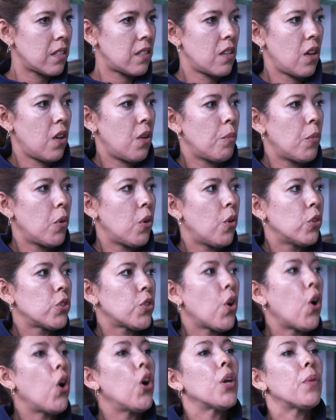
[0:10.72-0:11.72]
Somos
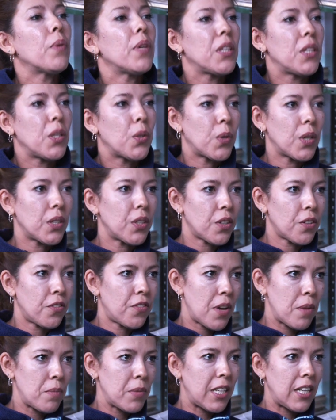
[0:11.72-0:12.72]
hoy 24
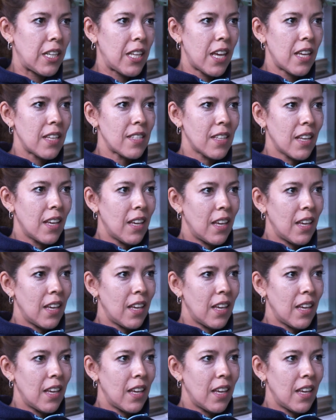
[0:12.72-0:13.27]
familias